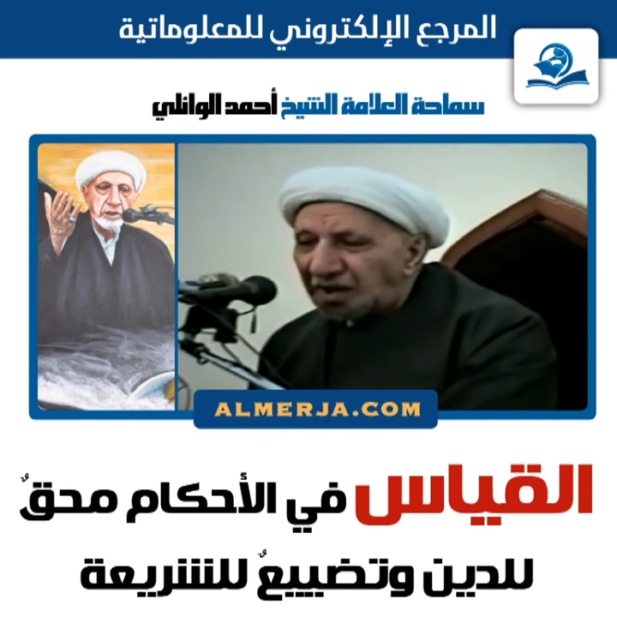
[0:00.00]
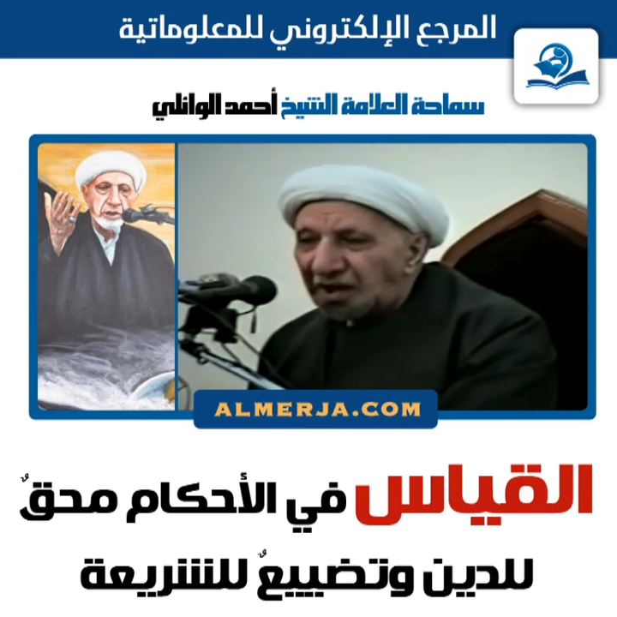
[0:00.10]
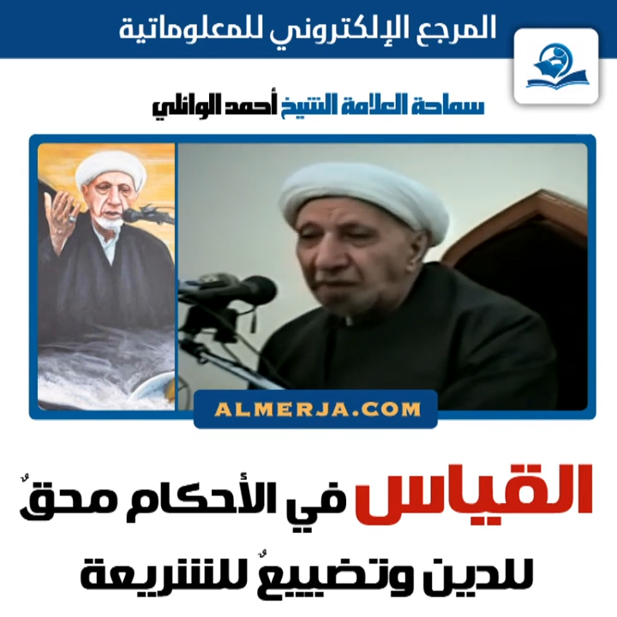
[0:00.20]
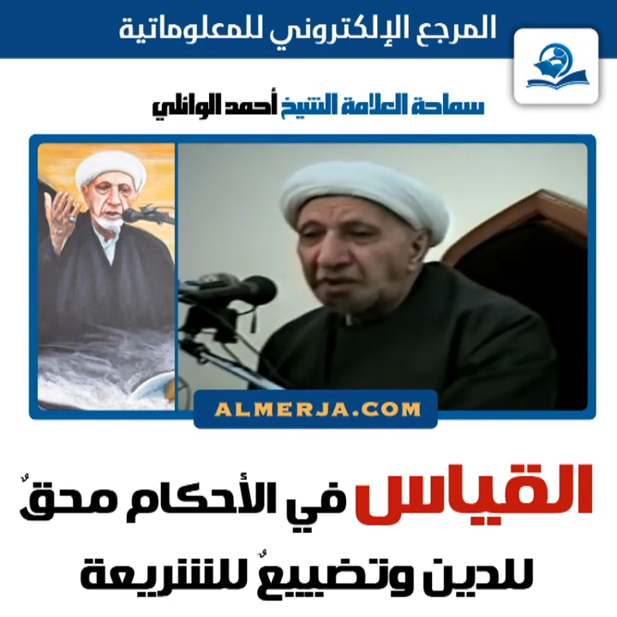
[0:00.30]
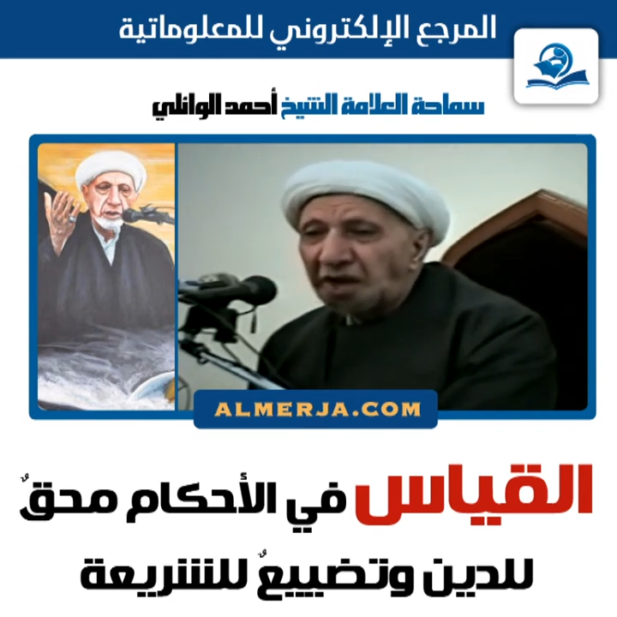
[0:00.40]

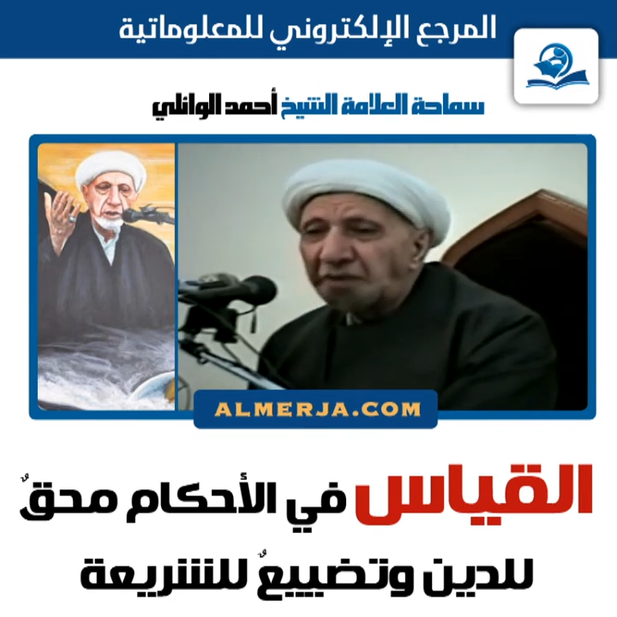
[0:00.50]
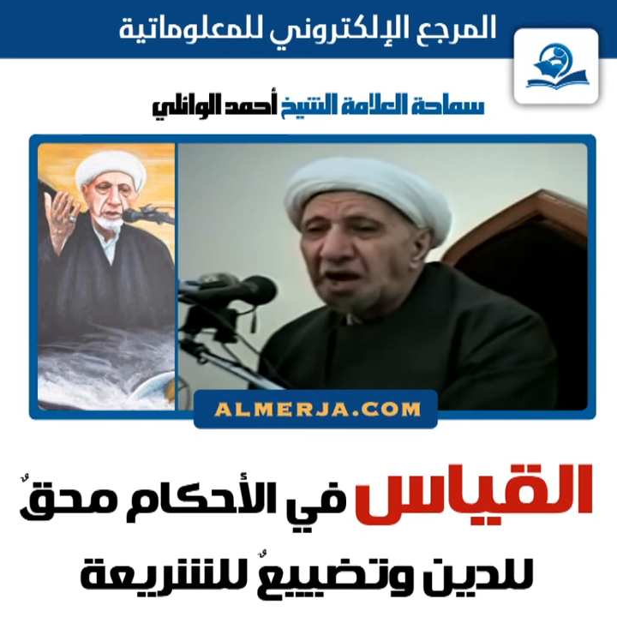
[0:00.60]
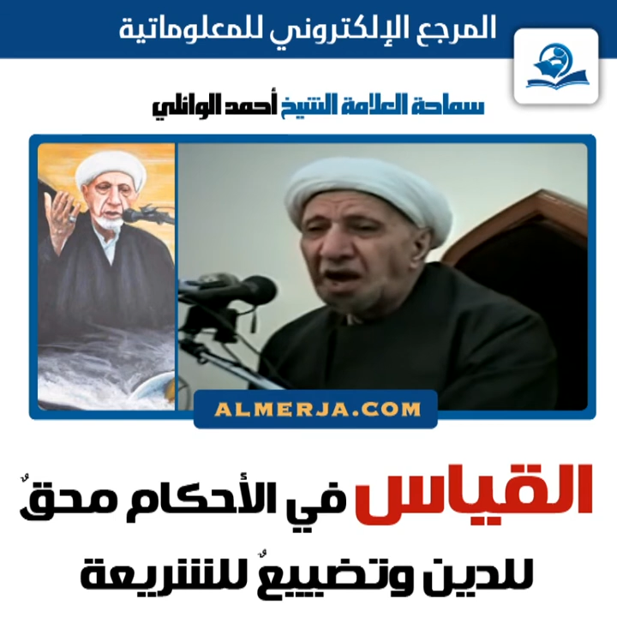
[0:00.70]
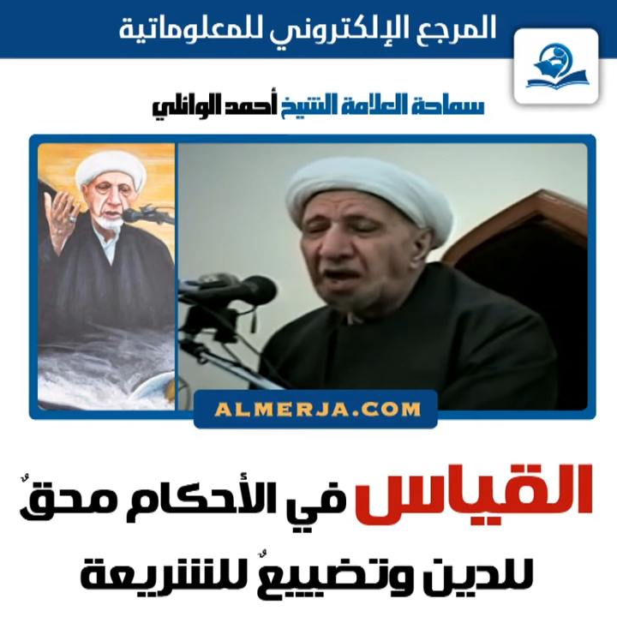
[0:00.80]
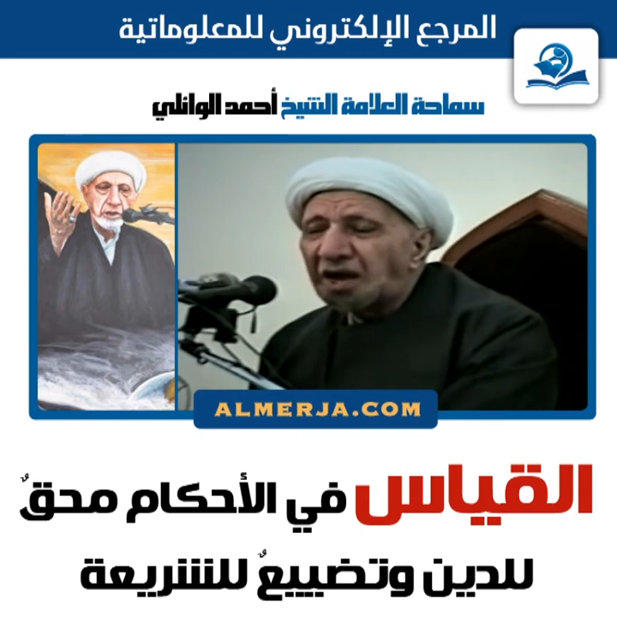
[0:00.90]
يعني
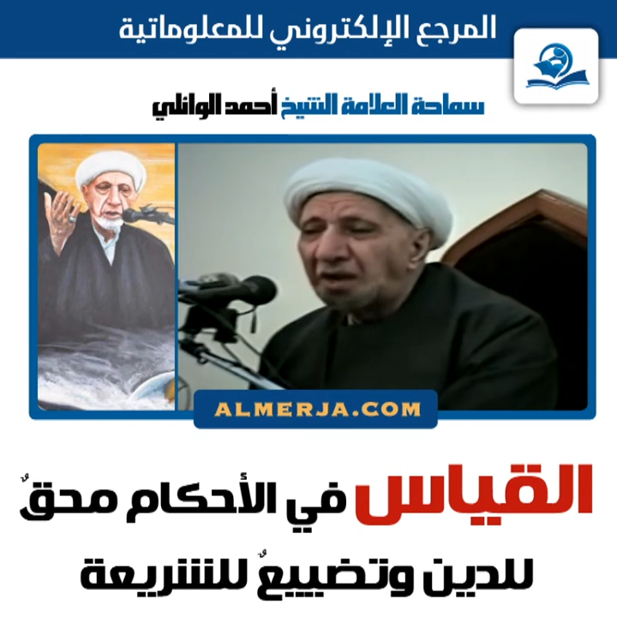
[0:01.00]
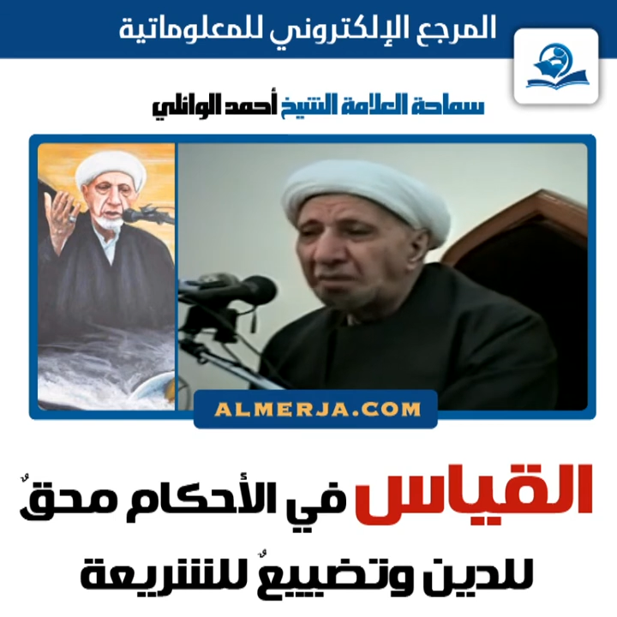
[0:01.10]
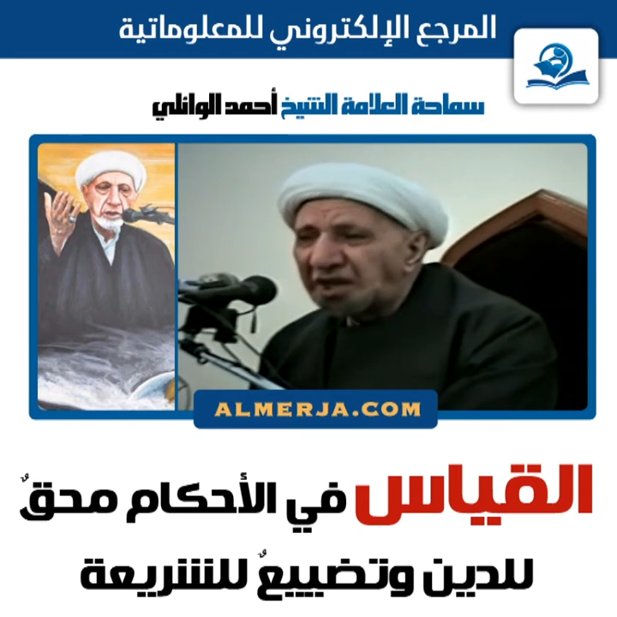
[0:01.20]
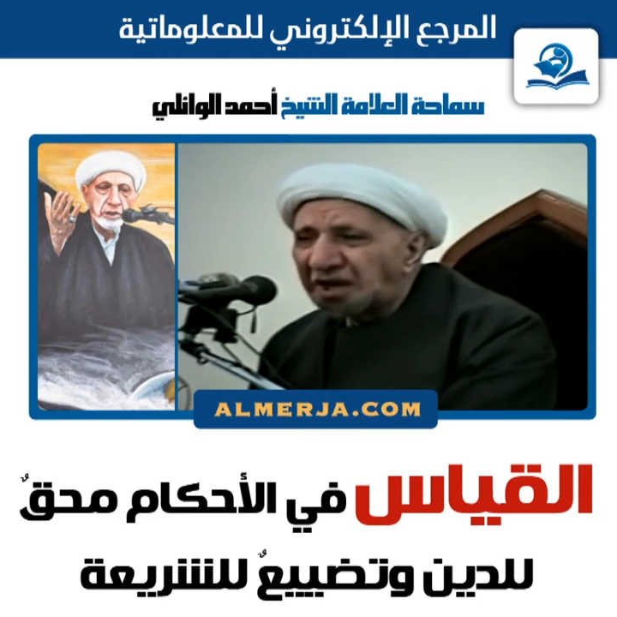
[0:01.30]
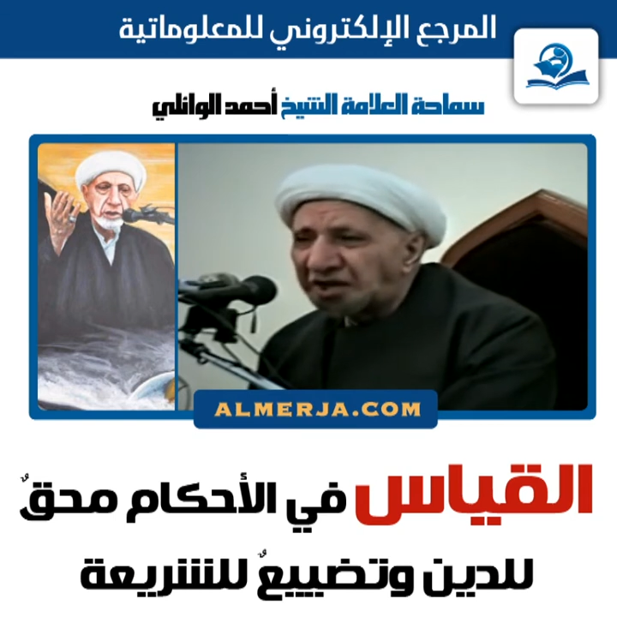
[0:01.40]
بتعبير آخر
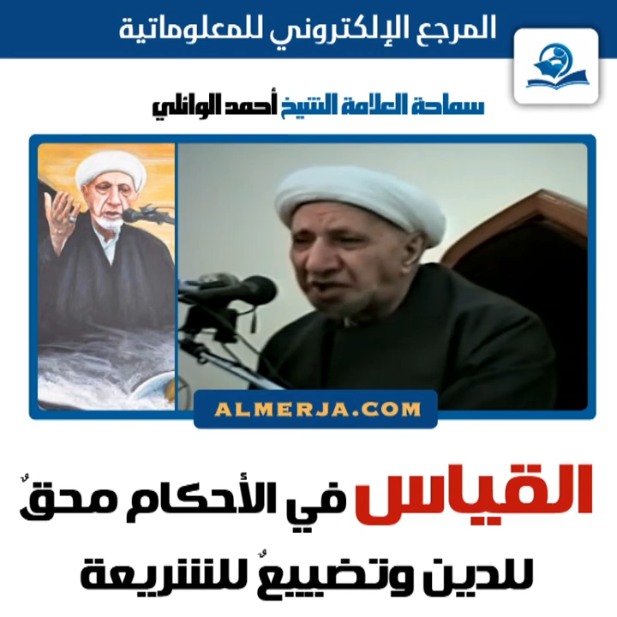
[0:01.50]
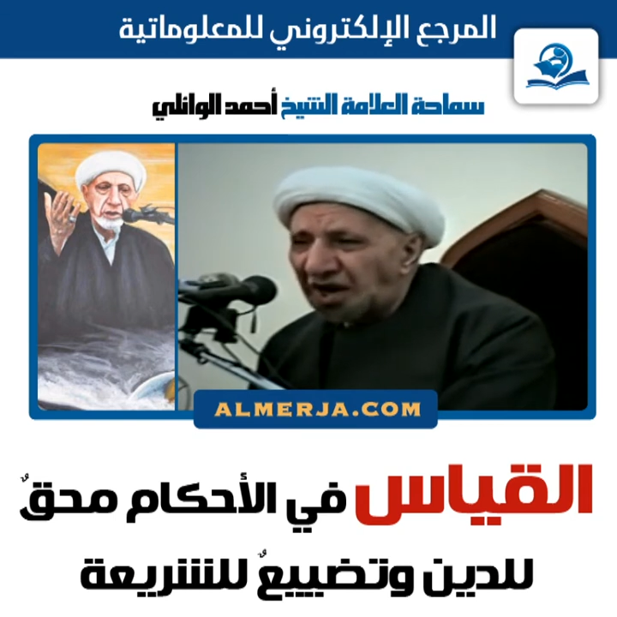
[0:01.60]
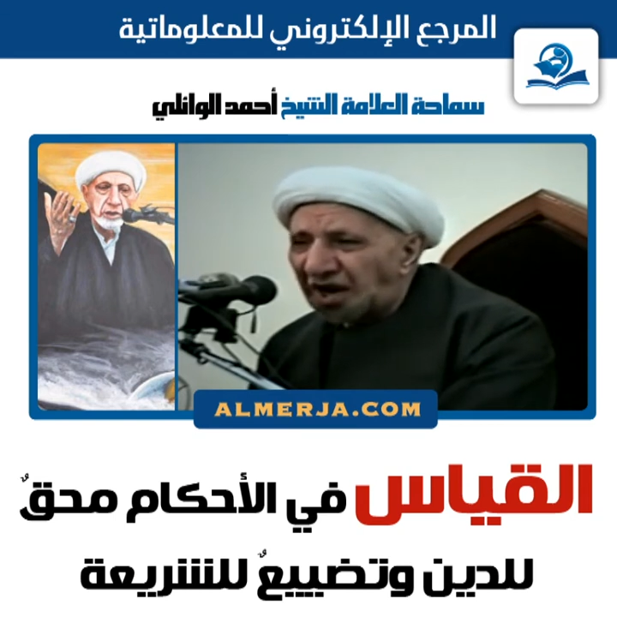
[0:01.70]
المدرسة